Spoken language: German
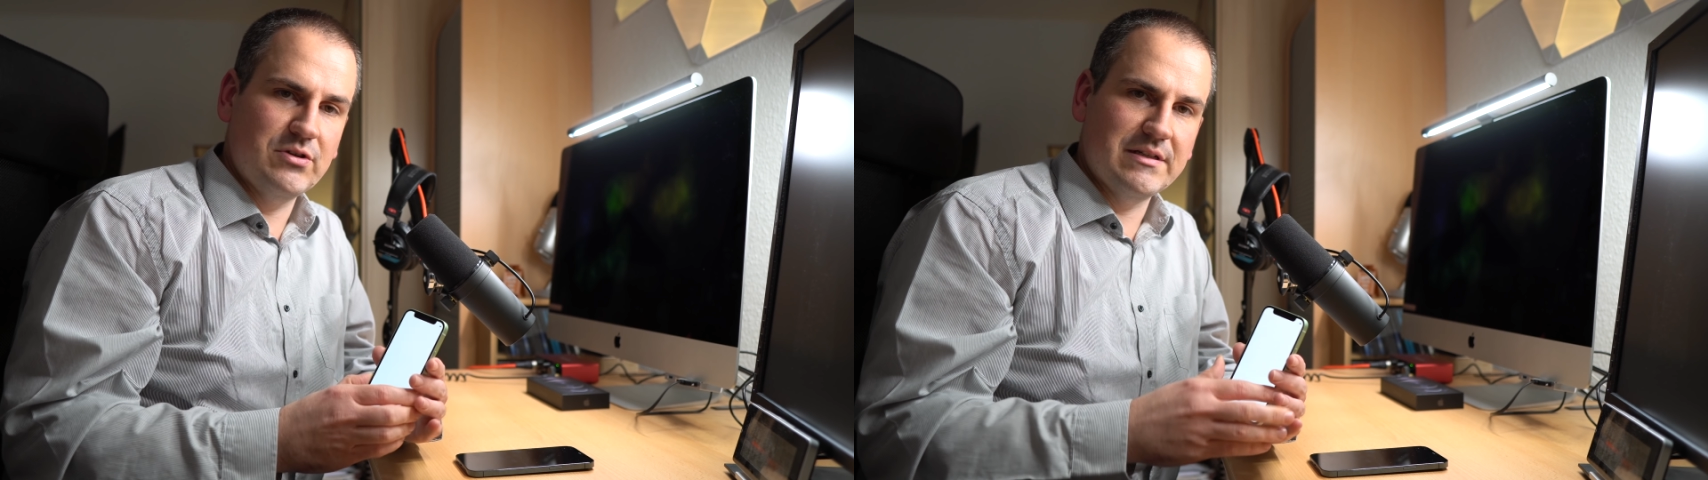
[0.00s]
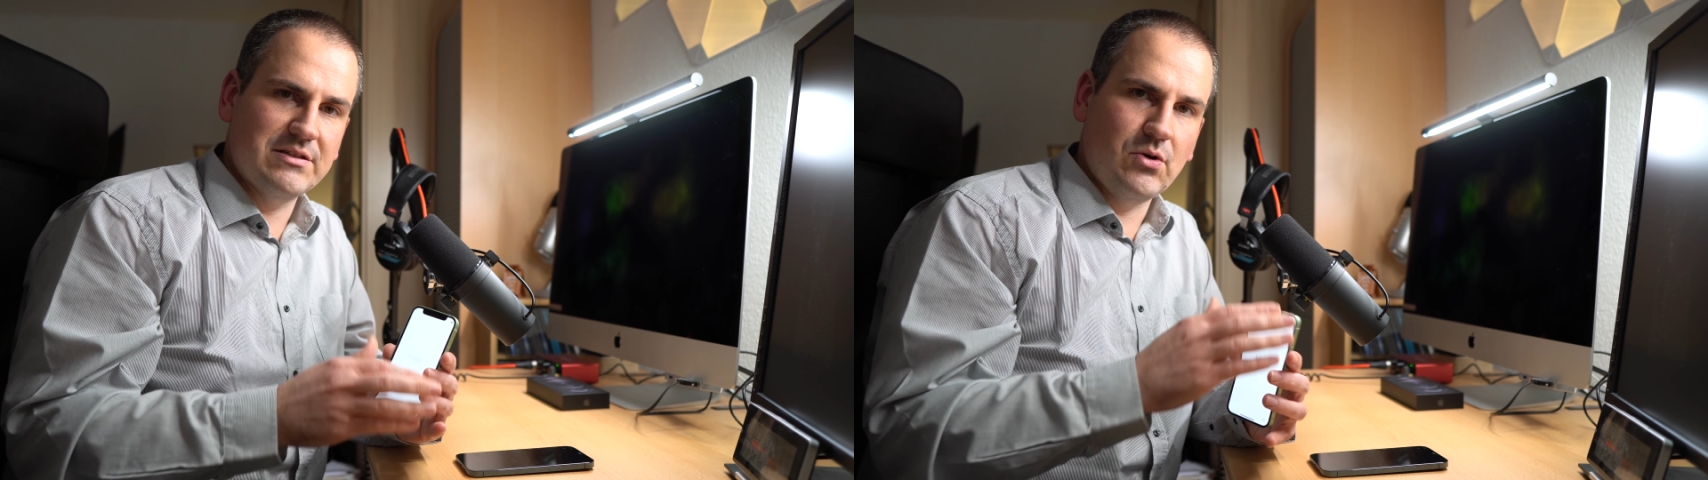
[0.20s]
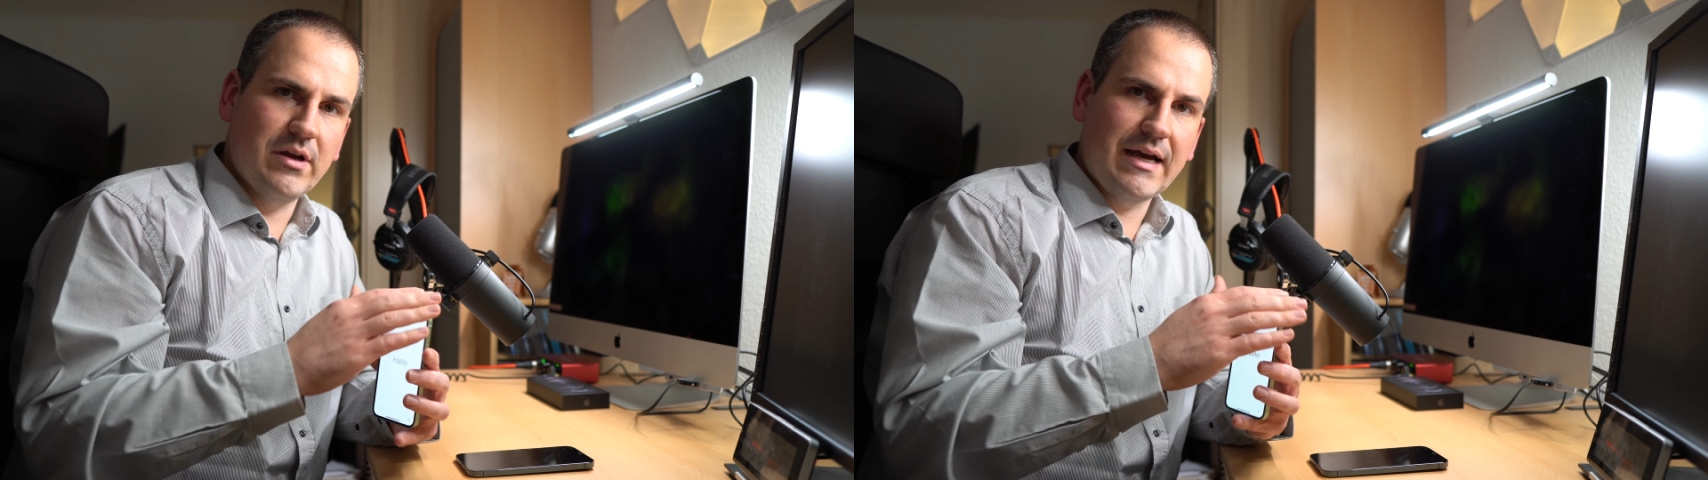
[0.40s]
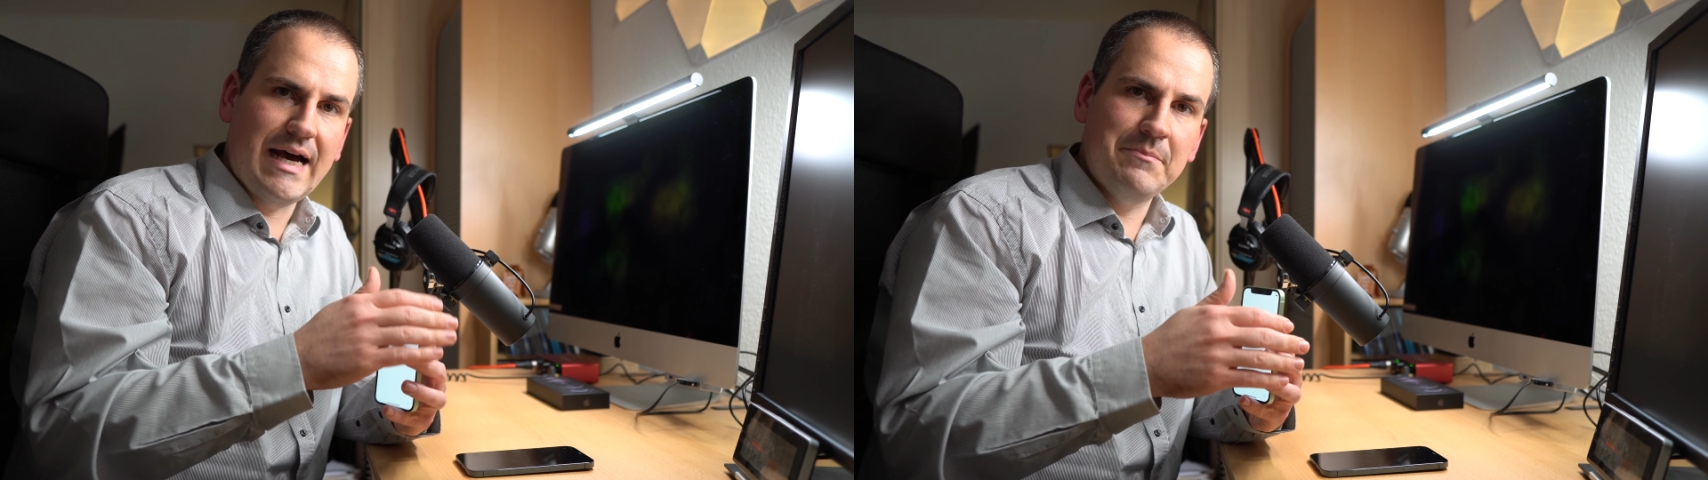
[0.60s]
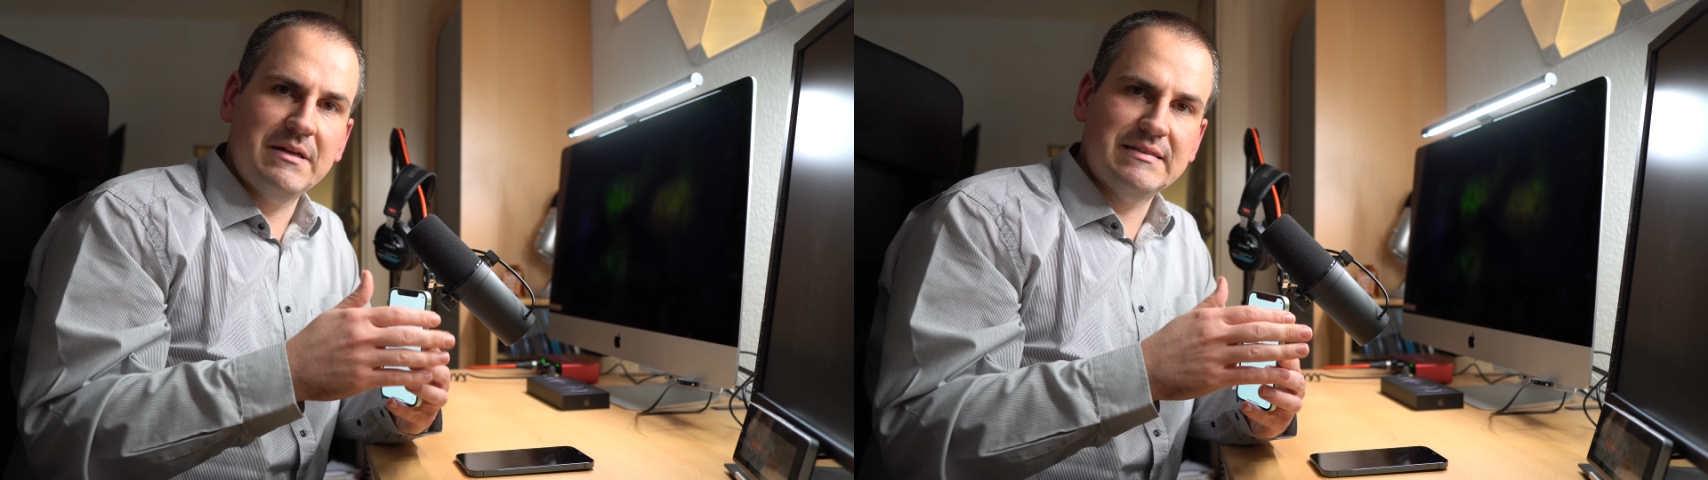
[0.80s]
das neue
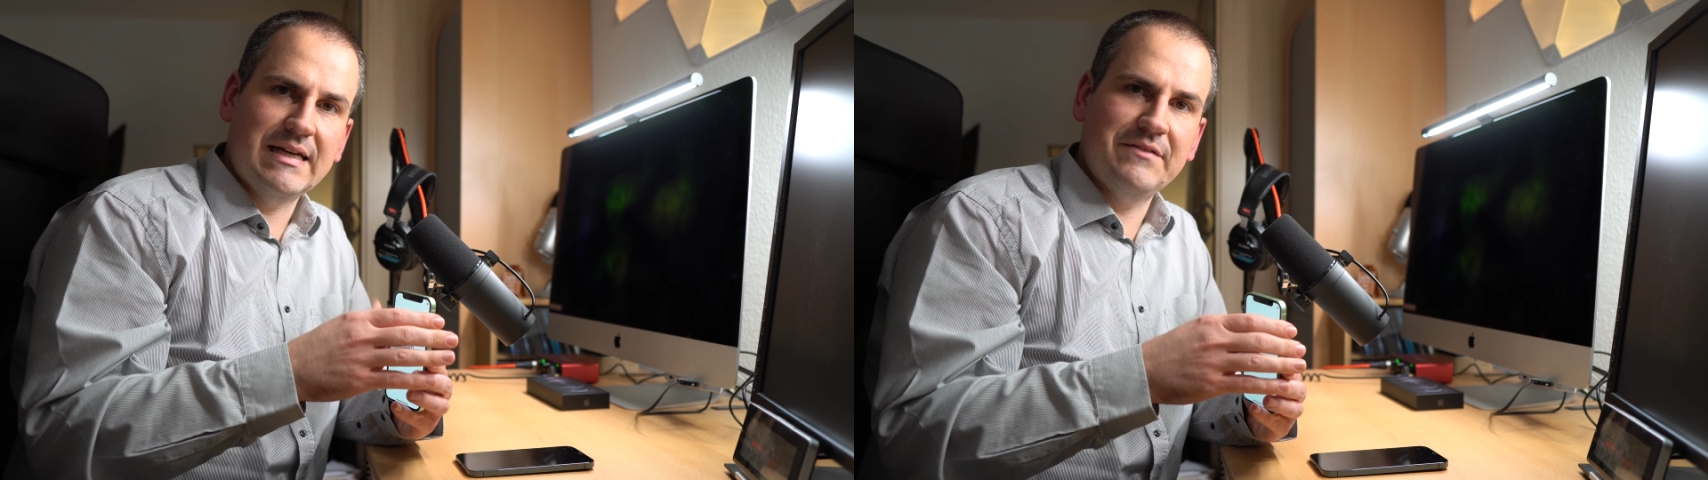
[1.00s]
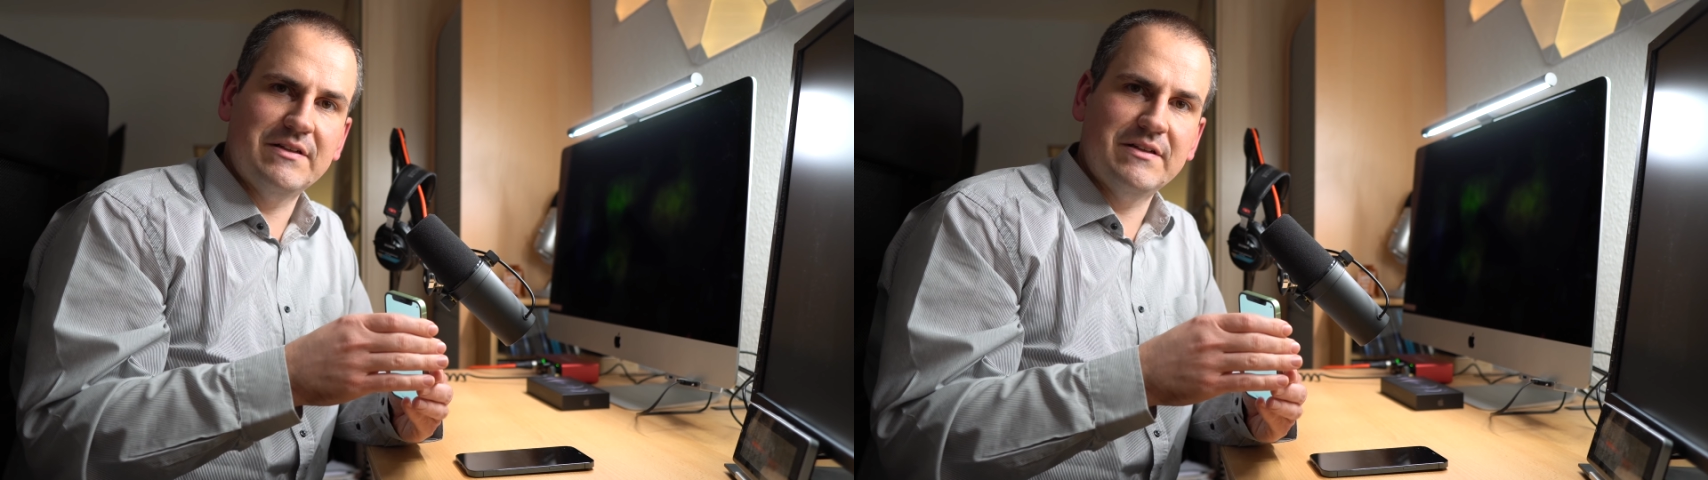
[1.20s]
Rahmendesign,